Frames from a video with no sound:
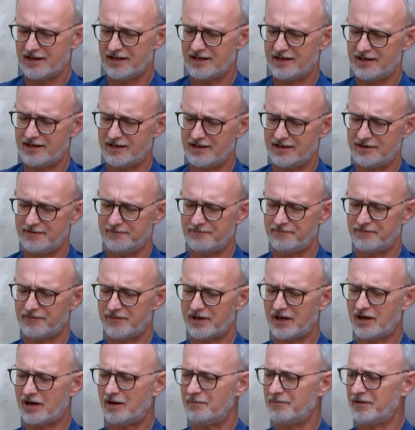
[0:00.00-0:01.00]
Mhm. Äh,
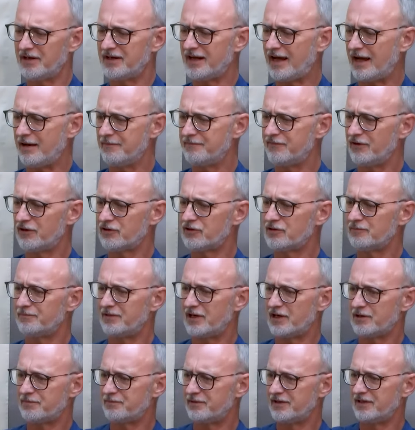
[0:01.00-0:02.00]
kann man einfach zum
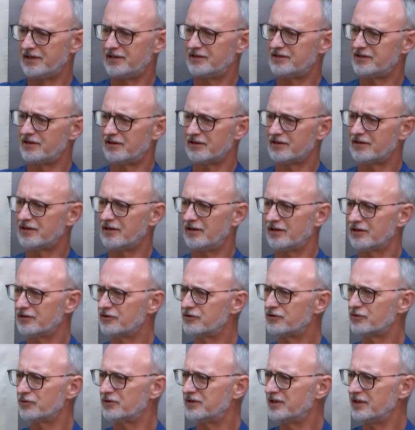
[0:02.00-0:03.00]
Beispiel in St.
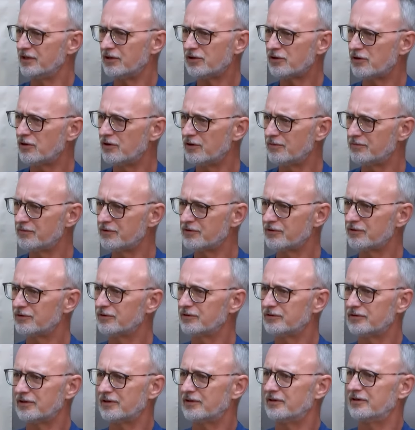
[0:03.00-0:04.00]
Gallen zu dir kommen
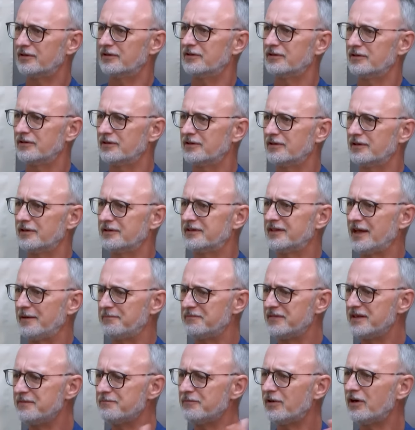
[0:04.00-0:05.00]
oder einen äh,
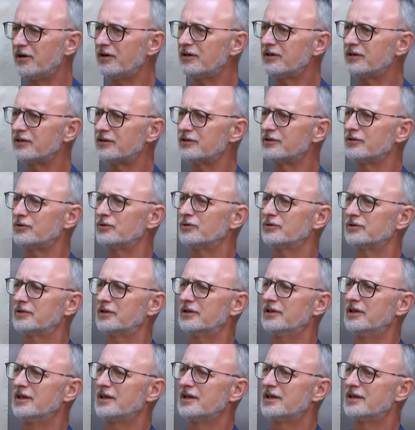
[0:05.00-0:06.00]
Termin machen
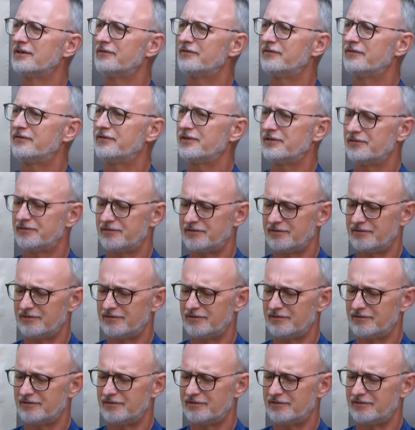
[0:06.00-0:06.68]
oder äh?